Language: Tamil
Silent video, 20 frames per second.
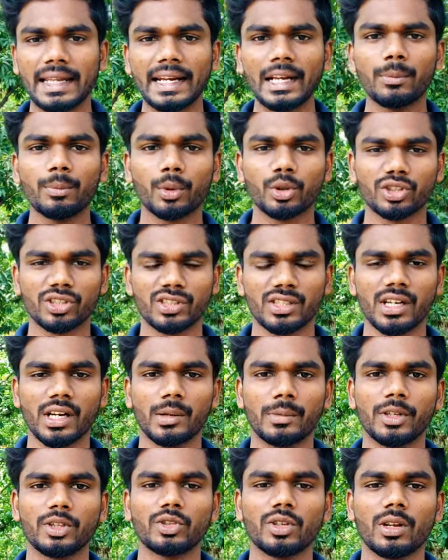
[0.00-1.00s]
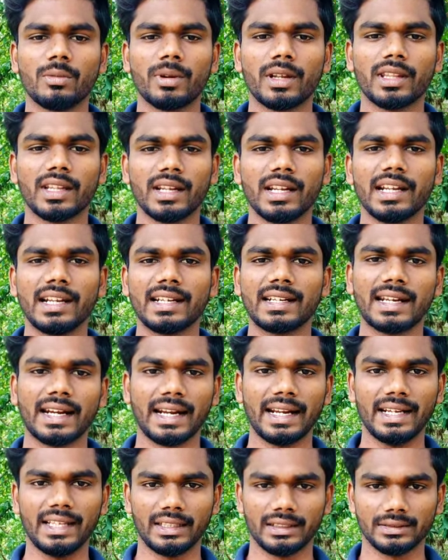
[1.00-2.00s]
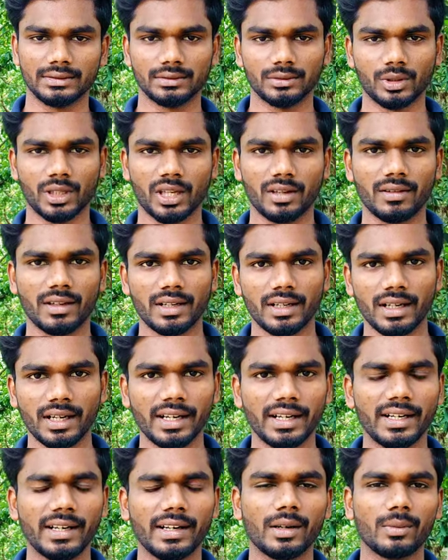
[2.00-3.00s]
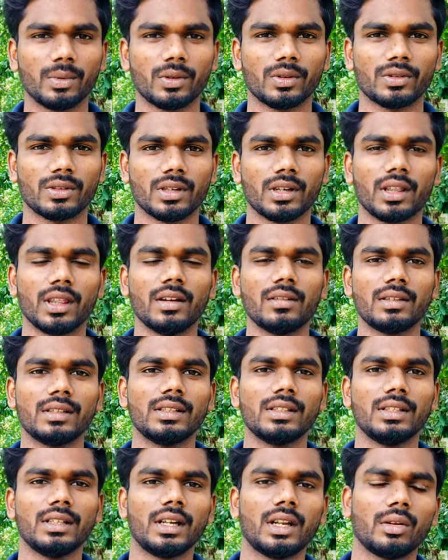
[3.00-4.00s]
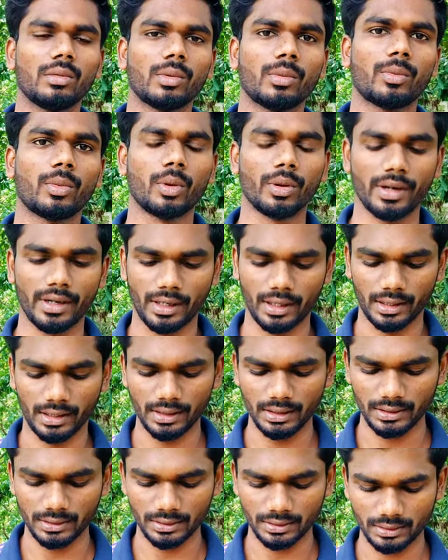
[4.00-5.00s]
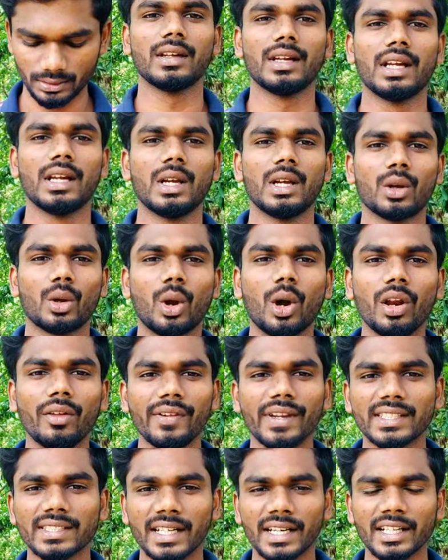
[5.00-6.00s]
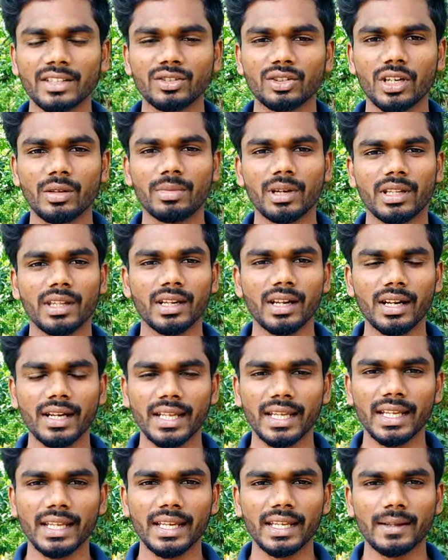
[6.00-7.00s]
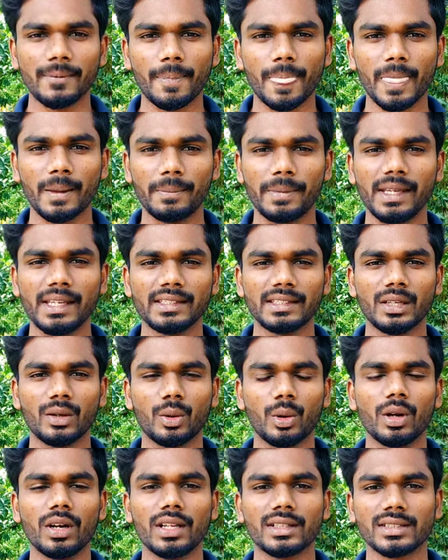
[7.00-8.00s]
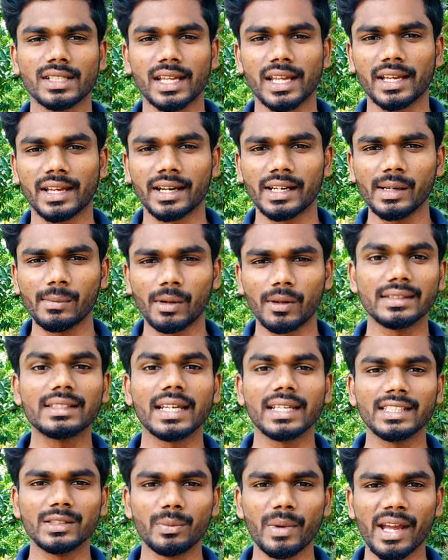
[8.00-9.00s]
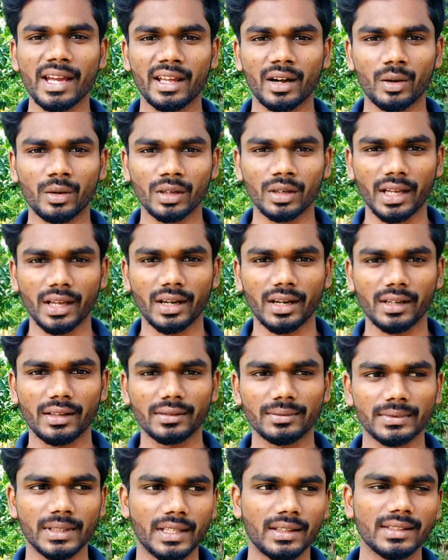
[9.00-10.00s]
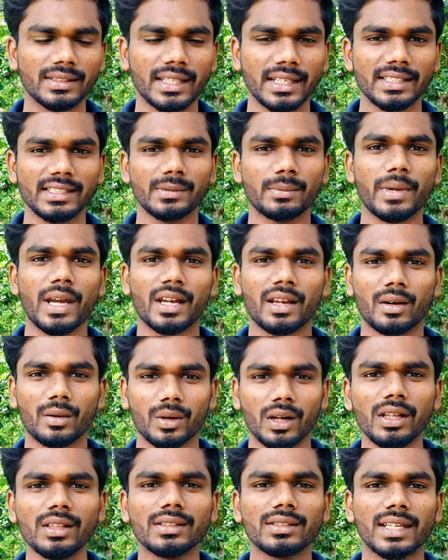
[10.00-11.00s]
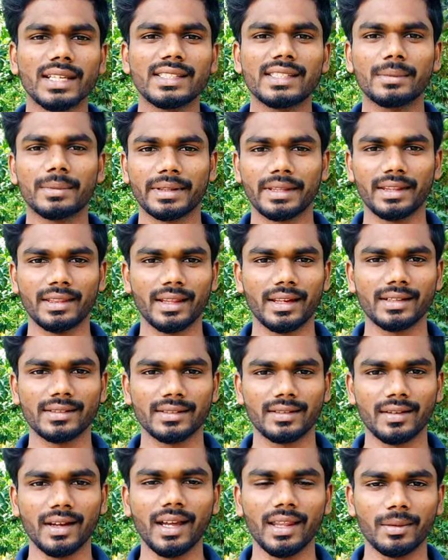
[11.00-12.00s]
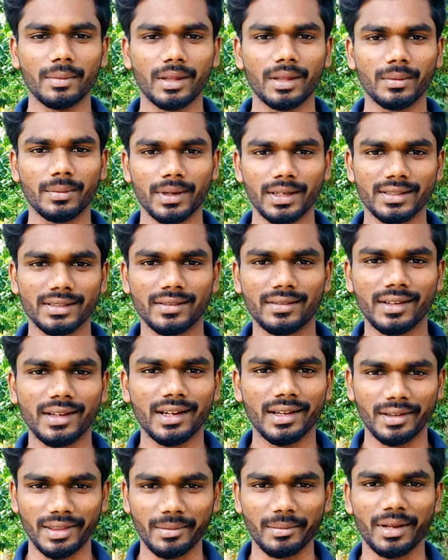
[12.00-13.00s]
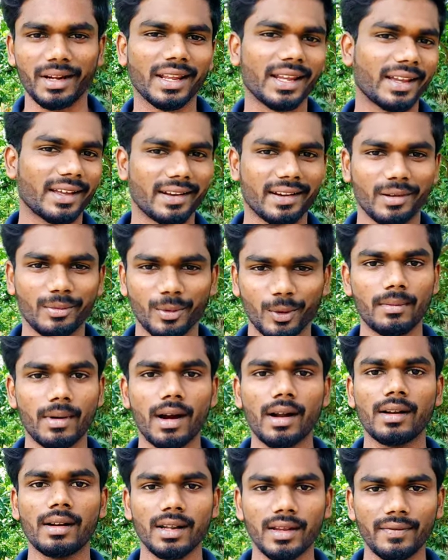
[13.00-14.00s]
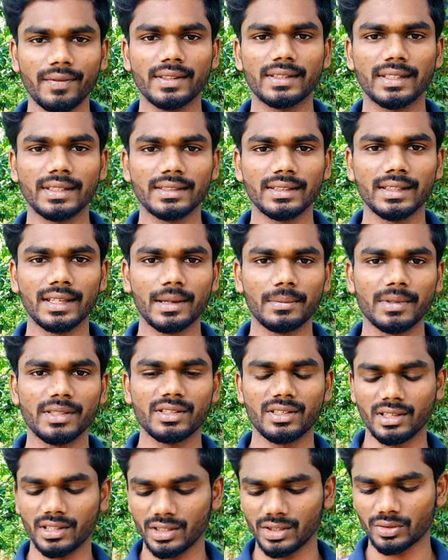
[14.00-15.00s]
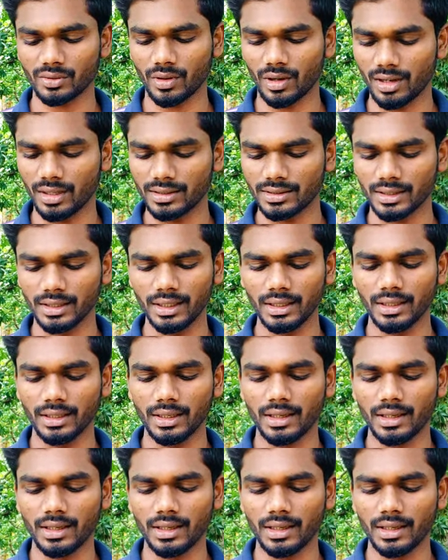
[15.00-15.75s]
இது என்ன பொசிஷன் அப்படின்னு சொல்லி பார்த்தீங்கன்னா ட்ரைனிங் ஓகேவா ட்ரைனின்ற பொசிஷனில் தான் வந்து இன்டர்வியூ போயிட்டுருக்கு குவாலிஃபிகேஷன் என்னன்னு சொல்லி பார்த்தீங்கன்னா டிகிரி பிஎஸ்சி ஹோல்டர்ஸ் கேட்குறாங்க அப்புறம் வந்து சயின்ஸ் பேக்ரவுண்ட் கேட்குறாங்க அதாவது சயின்ஸ் பேக்ரவுண்ட்னா சயின்ஸை பற்றி தெரிஞ்சவங்க அதை பற்றி படித்தவங்க அந்த மாதிரி கேட்குறாங்க போல் பாட்னி ஃபிசிக்ஸ் கெமிஸ்ட்ரி ஜுவாலஜி